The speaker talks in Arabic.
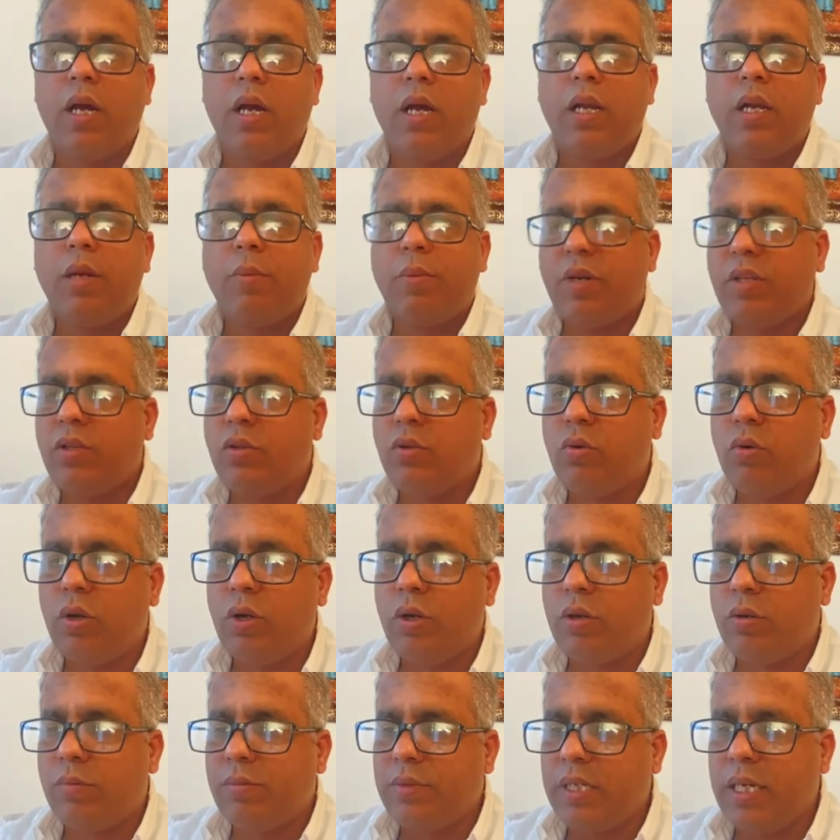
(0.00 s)
اللي بغيت نقول
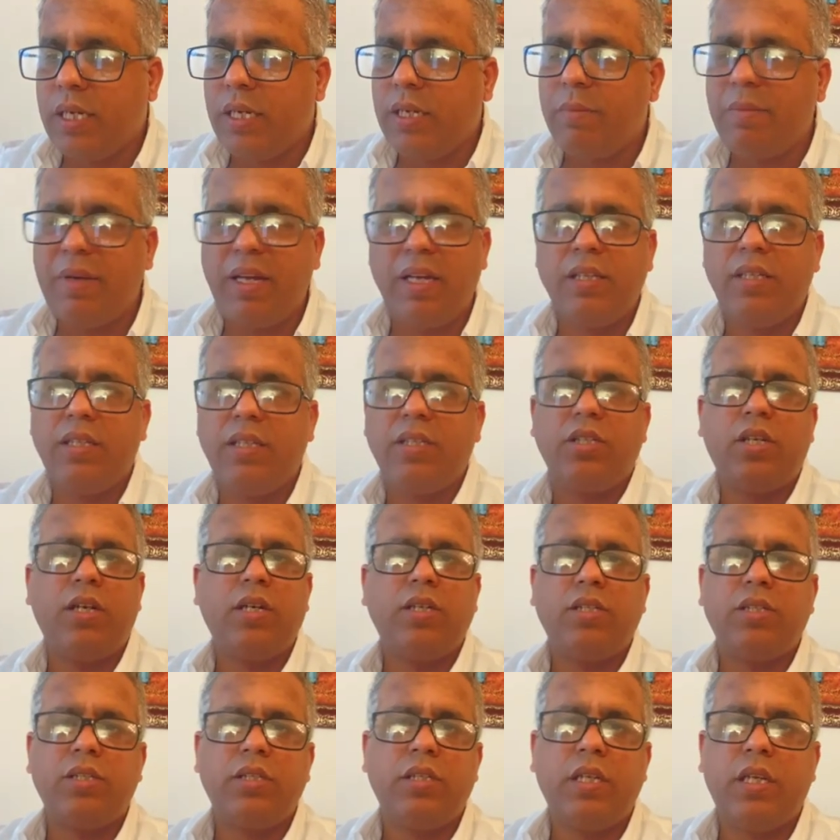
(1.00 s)
لكم ثاني ما عنديش
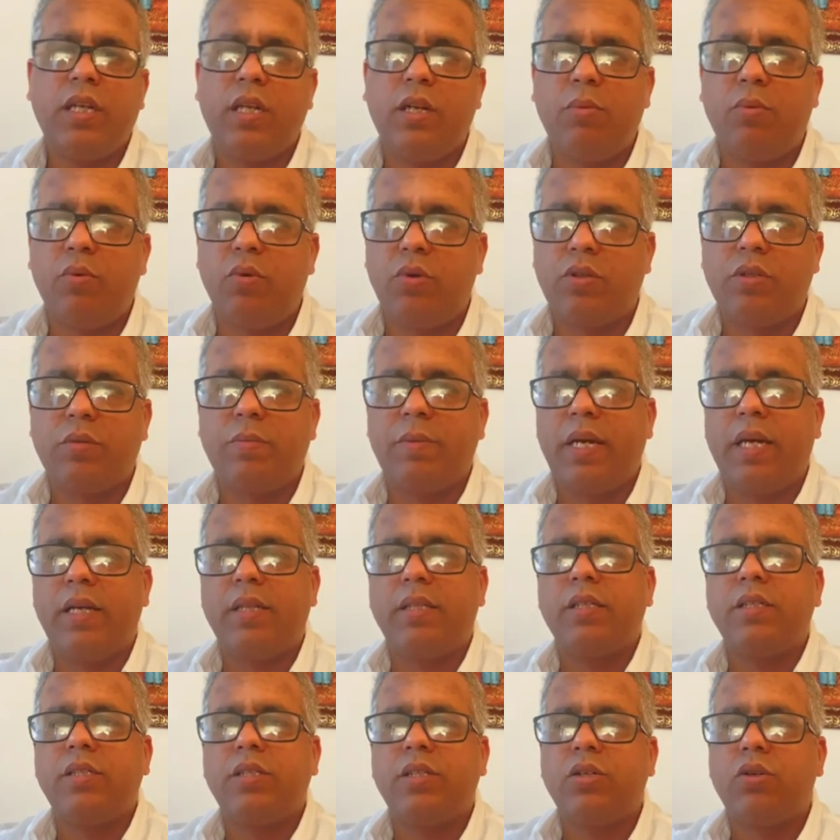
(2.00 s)
لاش ندير البوز ما
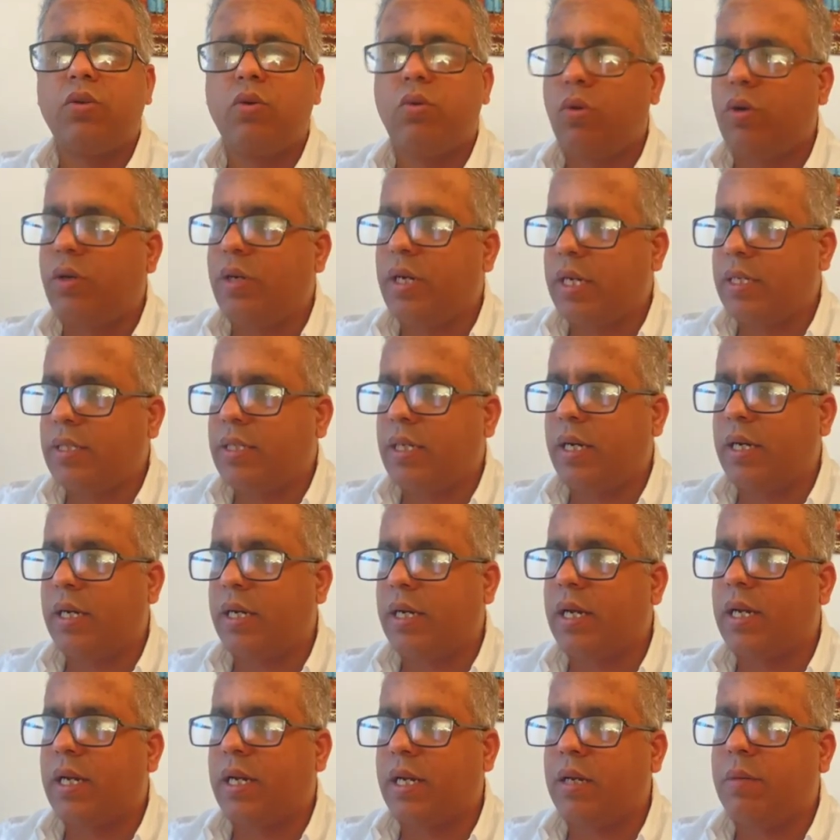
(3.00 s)
عنديش نقول للناس
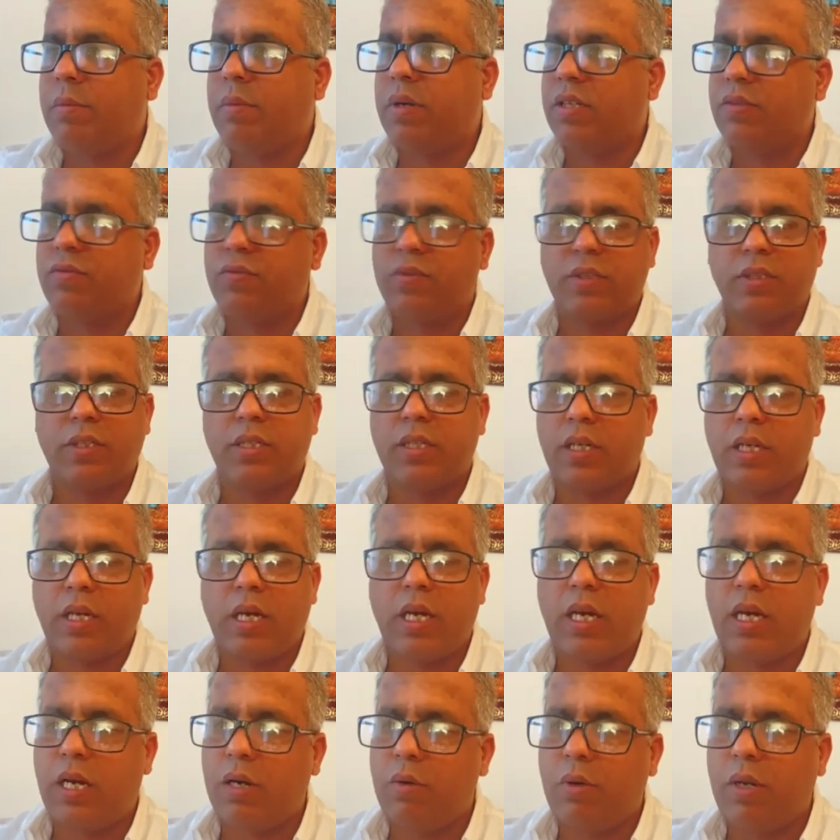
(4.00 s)
حكا راه كنبات في
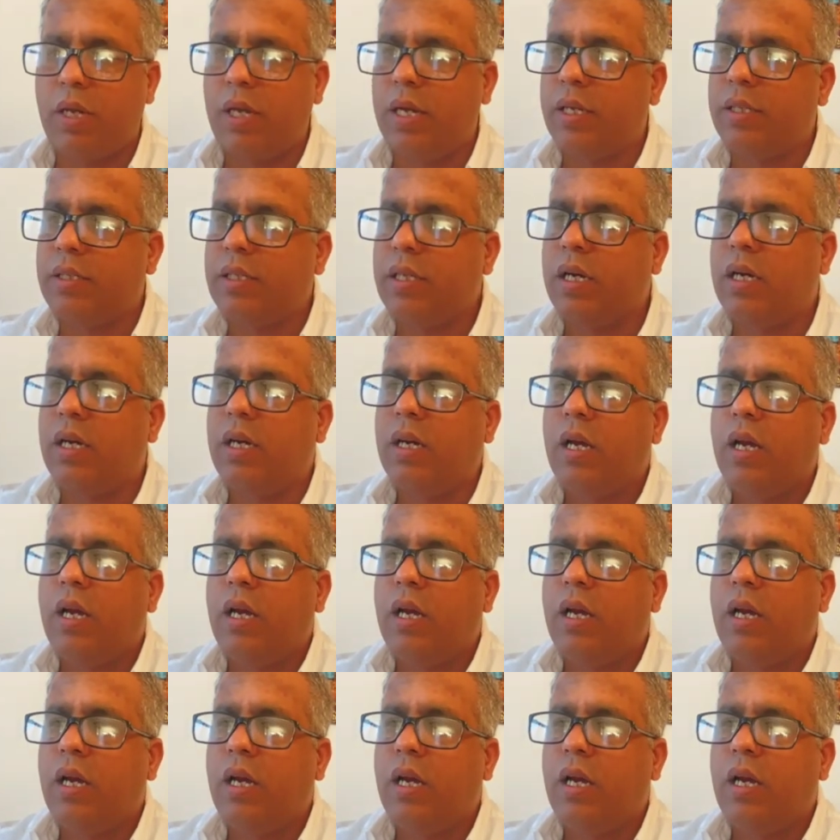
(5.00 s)
الزنقه ولا انا